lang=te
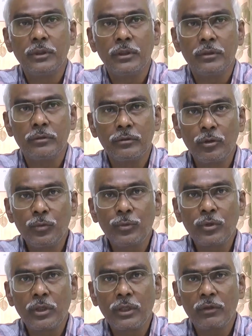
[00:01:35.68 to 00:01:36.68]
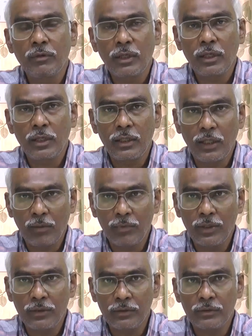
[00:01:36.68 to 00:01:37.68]
ఈ నిలుపురుగుల నివారణ
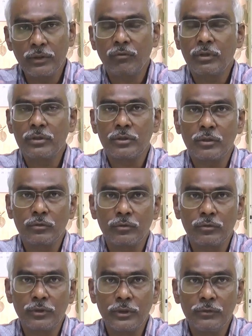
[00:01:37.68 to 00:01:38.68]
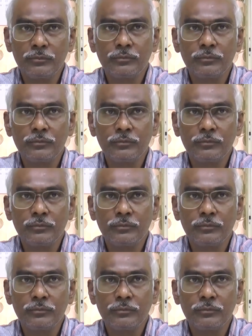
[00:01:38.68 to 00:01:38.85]
ట్యాబ్లెట్ను ఇవ్వడం జరుగుతుంది